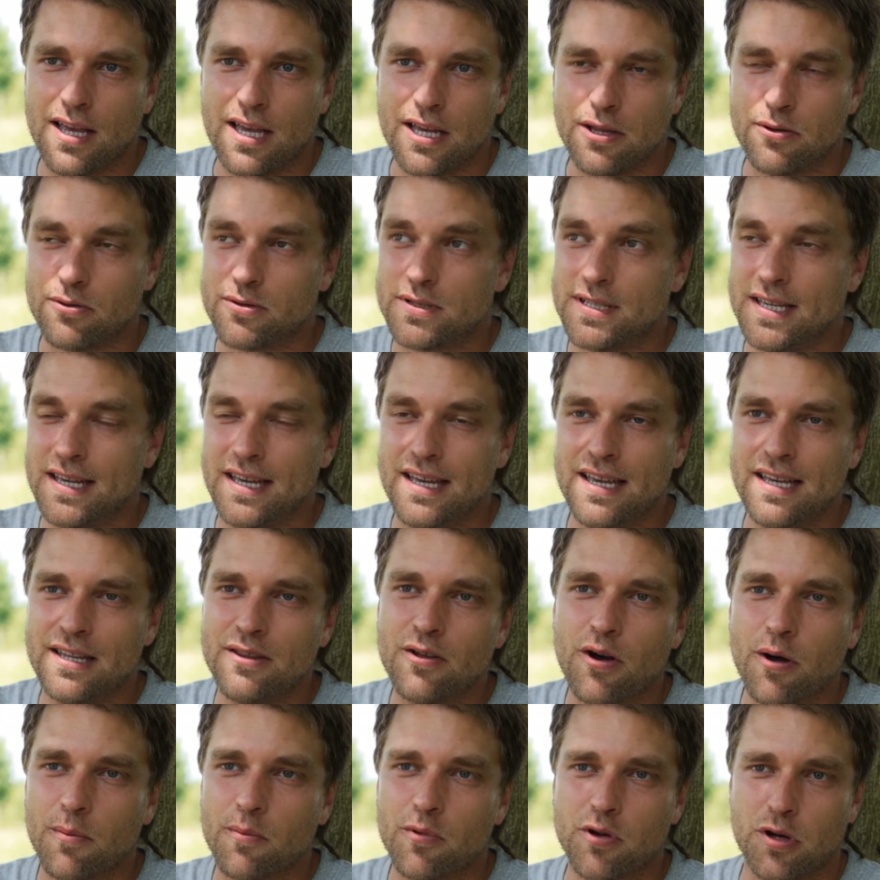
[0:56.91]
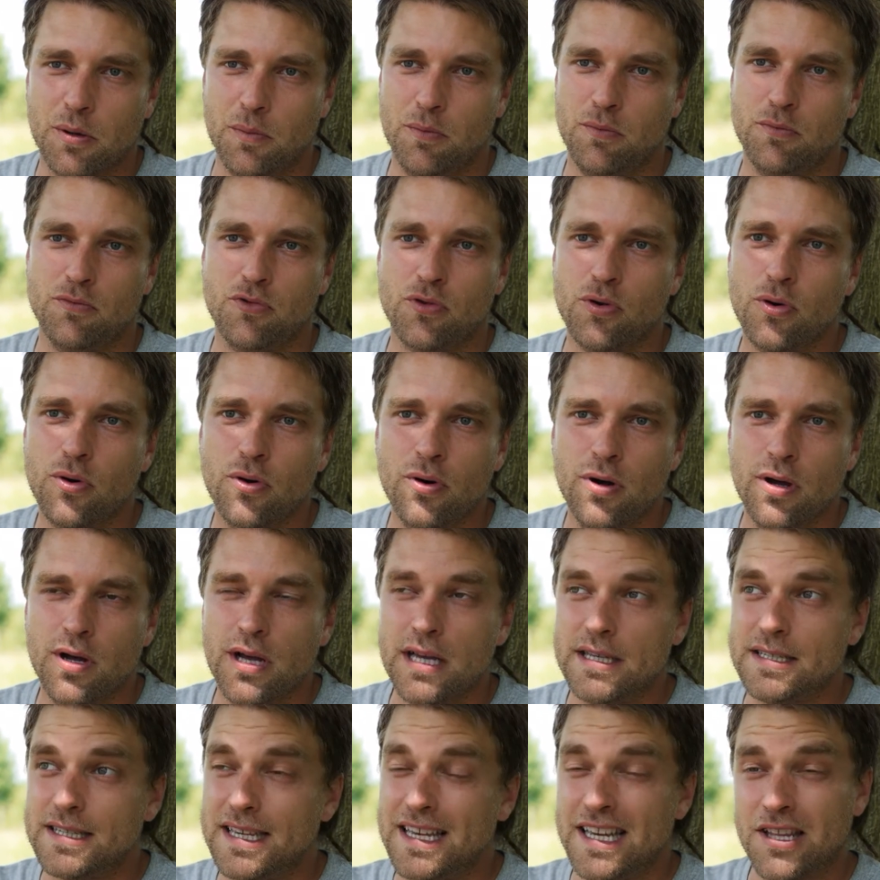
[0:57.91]
Et donc c'est énorme comme boulot,
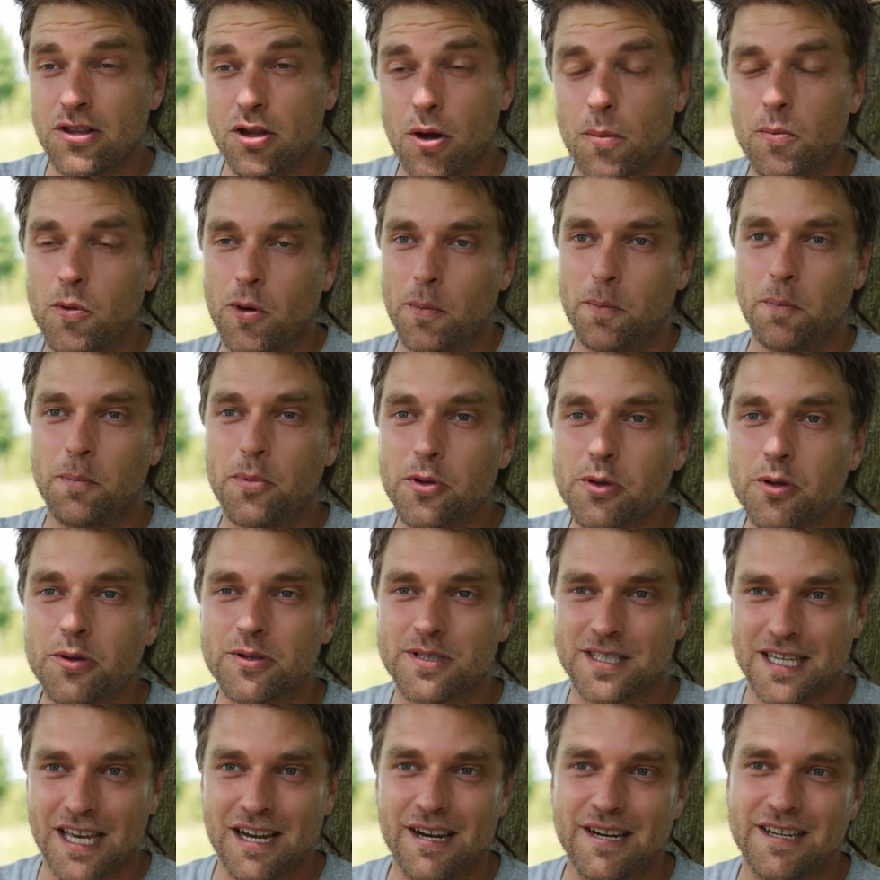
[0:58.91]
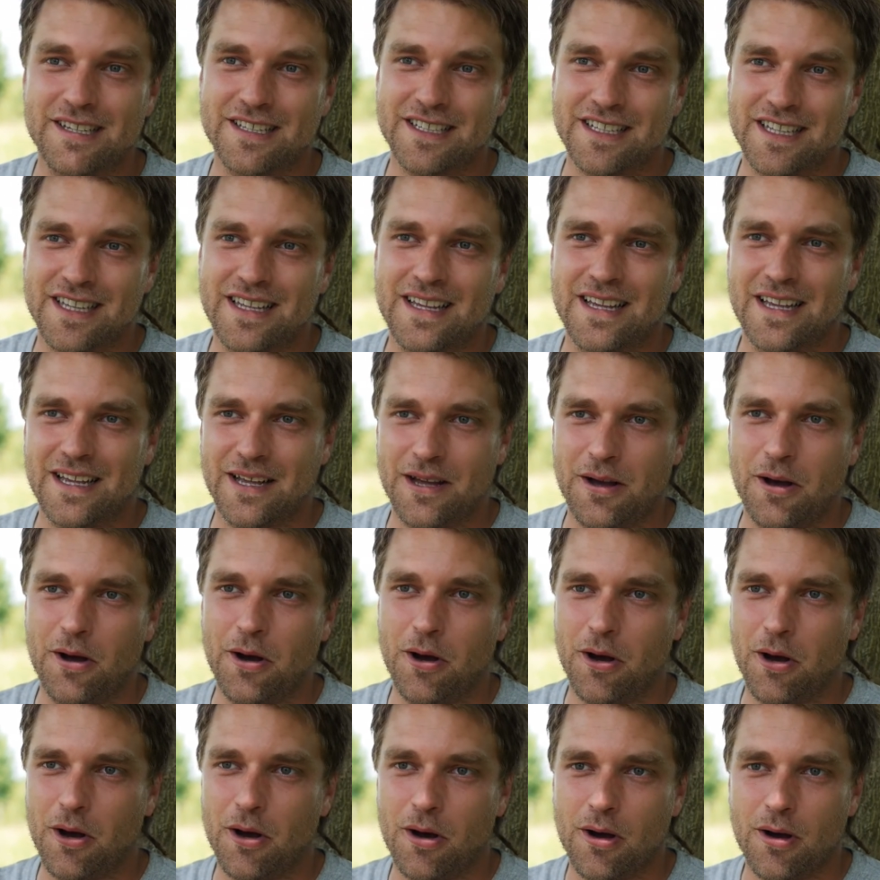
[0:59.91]
c'est énorme comme potentiel.
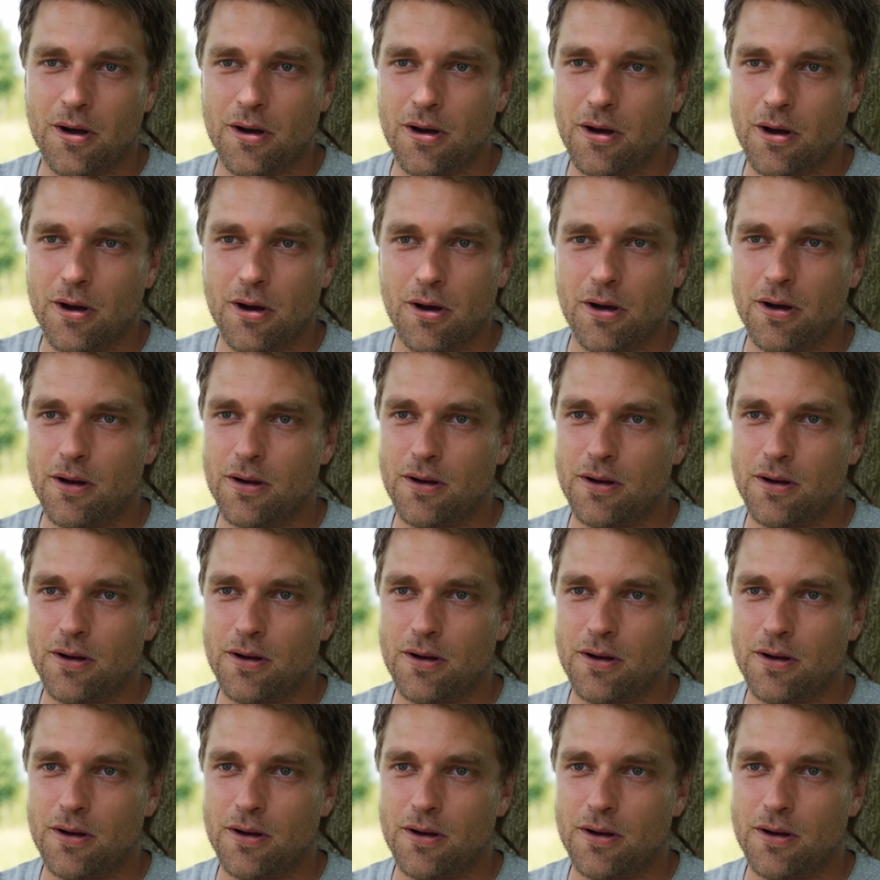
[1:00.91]
Euh,